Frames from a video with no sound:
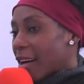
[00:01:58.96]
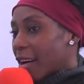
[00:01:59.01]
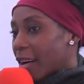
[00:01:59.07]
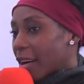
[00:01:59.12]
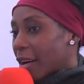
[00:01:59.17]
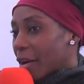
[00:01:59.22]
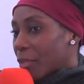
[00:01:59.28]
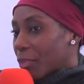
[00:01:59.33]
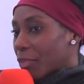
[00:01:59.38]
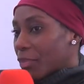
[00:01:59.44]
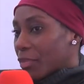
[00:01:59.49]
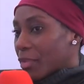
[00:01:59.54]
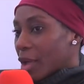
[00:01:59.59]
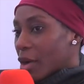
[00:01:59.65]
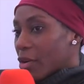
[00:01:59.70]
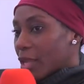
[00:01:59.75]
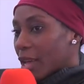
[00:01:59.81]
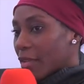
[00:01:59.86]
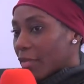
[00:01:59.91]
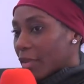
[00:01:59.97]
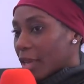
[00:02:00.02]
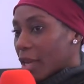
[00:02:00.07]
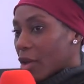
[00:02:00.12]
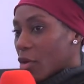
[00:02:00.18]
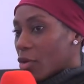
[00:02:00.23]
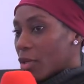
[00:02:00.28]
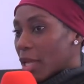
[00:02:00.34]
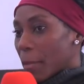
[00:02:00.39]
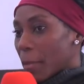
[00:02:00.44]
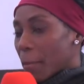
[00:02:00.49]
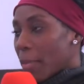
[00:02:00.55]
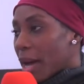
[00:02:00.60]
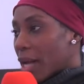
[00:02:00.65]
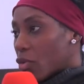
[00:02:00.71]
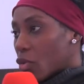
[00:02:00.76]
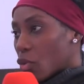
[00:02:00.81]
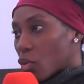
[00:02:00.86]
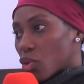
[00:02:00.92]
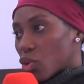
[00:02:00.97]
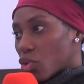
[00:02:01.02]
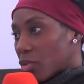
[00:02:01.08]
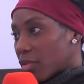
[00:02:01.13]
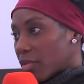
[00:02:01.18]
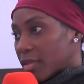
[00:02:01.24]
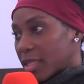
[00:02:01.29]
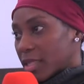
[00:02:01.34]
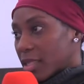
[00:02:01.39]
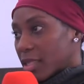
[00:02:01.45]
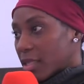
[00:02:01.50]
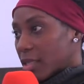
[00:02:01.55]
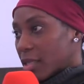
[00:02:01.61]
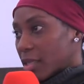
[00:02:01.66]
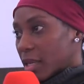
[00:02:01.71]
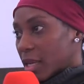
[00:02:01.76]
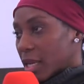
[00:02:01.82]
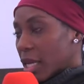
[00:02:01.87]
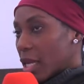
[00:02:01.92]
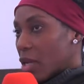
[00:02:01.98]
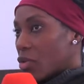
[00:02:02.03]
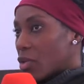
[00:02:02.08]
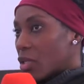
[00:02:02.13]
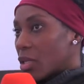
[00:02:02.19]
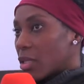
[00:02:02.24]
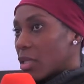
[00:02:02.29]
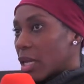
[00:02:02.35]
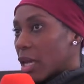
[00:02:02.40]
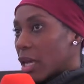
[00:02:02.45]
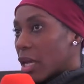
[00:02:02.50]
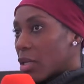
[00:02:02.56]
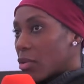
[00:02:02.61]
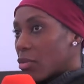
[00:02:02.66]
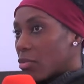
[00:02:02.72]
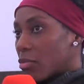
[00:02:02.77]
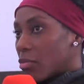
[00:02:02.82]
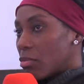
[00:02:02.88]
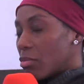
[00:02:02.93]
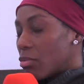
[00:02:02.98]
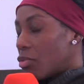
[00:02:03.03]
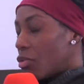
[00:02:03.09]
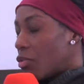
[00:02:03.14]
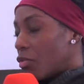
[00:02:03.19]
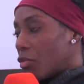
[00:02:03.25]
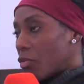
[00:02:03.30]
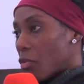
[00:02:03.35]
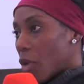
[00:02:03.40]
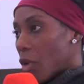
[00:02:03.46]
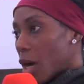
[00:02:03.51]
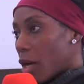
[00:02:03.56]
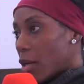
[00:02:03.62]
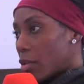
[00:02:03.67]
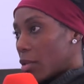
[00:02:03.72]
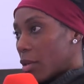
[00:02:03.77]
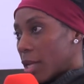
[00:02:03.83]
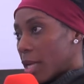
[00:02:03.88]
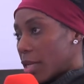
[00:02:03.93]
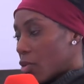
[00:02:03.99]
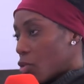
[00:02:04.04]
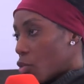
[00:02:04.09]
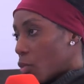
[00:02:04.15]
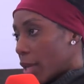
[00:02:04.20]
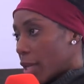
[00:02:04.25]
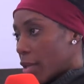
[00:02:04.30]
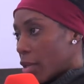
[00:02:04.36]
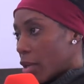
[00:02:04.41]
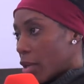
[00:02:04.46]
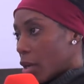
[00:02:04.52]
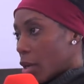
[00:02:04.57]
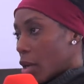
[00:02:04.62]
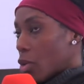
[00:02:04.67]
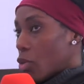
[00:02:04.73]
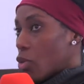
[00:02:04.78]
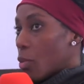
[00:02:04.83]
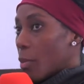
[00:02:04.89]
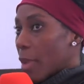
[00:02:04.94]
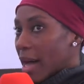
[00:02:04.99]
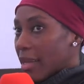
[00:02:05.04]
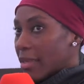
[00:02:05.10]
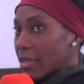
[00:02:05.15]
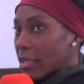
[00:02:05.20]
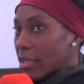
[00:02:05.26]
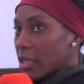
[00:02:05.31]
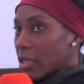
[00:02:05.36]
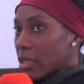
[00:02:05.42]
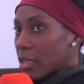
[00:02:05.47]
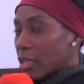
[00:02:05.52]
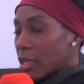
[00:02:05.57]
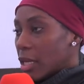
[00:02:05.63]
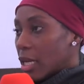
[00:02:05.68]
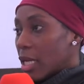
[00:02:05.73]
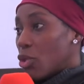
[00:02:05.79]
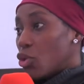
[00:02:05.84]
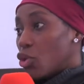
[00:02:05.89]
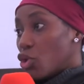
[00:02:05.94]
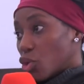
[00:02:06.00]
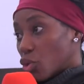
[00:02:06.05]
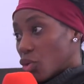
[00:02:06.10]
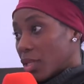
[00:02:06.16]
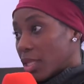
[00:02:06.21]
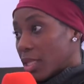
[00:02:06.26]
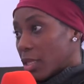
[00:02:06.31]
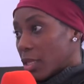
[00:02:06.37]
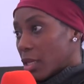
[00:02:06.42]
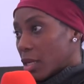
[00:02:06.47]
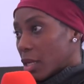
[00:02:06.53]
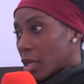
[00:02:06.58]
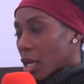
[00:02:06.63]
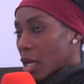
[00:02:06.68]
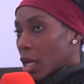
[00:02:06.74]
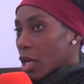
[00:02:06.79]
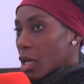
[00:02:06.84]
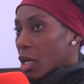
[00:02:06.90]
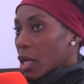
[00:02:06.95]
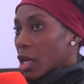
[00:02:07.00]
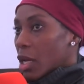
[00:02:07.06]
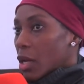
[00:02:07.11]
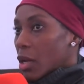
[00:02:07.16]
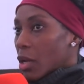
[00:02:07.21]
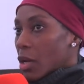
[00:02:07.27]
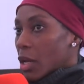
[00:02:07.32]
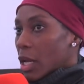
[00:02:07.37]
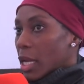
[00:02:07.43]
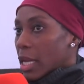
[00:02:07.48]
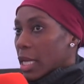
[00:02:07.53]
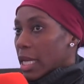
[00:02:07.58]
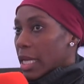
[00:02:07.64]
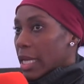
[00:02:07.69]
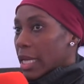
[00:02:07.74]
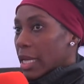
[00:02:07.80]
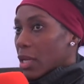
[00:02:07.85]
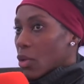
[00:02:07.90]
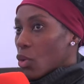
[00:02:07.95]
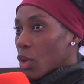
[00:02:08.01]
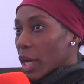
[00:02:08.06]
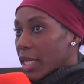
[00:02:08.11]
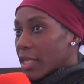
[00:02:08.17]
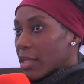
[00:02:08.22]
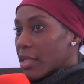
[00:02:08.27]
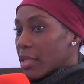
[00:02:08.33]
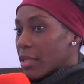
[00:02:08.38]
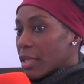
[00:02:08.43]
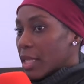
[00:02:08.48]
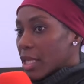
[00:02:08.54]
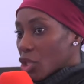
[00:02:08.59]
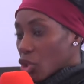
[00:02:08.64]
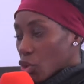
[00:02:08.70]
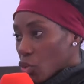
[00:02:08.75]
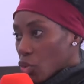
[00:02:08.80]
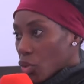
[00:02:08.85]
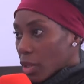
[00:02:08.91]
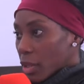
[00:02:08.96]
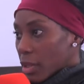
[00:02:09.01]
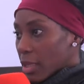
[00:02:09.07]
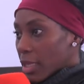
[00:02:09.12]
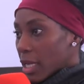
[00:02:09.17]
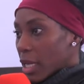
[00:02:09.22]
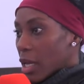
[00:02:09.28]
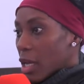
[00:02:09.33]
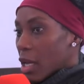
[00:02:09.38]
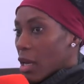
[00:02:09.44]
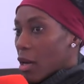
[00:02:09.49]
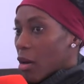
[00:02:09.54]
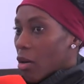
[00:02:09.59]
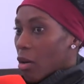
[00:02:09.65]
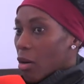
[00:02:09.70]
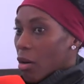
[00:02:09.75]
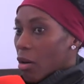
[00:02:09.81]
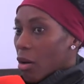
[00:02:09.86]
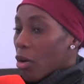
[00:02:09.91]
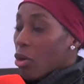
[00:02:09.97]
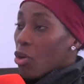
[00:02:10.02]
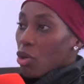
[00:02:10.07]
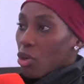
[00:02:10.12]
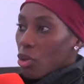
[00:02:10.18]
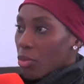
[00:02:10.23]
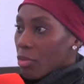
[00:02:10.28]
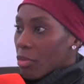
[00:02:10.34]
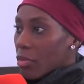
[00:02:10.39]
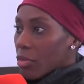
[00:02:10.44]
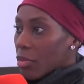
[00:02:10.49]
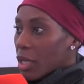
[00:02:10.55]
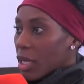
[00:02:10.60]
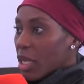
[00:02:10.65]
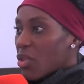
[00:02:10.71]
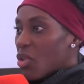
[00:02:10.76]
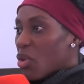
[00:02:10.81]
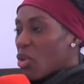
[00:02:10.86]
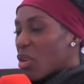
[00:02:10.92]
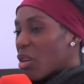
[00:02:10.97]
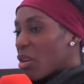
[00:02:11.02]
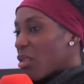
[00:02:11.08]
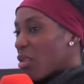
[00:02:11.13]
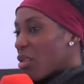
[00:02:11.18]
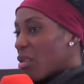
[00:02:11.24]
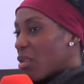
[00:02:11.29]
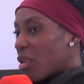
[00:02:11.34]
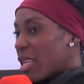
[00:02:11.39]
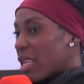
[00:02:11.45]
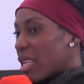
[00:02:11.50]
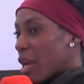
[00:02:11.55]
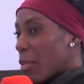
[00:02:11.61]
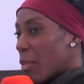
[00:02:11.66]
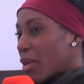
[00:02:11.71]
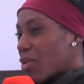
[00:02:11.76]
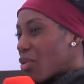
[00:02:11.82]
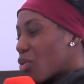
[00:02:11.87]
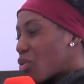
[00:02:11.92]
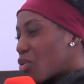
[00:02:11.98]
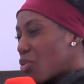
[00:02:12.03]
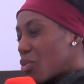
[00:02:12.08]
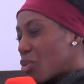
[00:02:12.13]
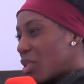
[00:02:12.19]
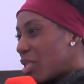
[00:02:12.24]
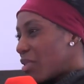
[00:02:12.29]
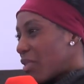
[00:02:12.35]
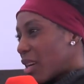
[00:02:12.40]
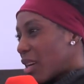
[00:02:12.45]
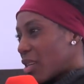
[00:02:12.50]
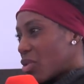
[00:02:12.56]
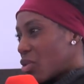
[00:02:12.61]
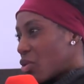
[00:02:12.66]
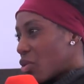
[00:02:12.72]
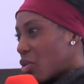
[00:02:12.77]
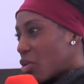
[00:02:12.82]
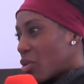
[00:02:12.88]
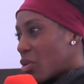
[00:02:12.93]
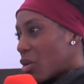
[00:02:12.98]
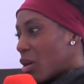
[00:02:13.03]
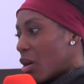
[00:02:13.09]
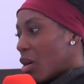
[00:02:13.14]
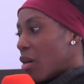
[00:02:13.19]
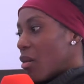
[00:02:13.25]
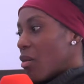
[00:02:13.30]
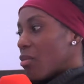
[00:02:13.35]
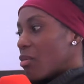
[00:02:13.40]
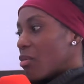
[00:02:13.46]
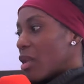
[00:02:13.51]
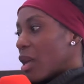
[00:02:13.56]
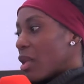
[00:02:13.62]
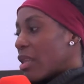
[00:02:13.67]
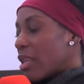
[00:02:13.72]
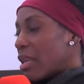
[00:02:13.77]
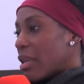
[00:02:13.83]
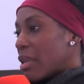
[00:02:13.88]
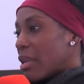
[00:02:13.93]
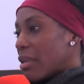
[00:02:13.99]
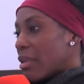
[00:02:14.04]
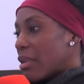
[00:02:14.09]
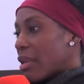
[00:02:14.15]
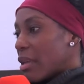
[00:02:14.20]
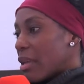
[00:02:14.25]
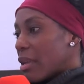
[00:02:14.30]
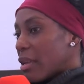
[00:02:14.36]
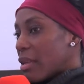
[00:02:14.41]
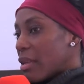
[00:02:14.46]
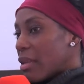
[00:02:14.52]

euh, en Afrique, on n'est pas trop suivi mm. et on s'entraîne deux fois dans la semaine, le mardi et le jeudi. Mm-hmm. Euh, et le reste des jours, c'est en club. Et donc, euh, il n'y a pas trop de motivation. On a des, des,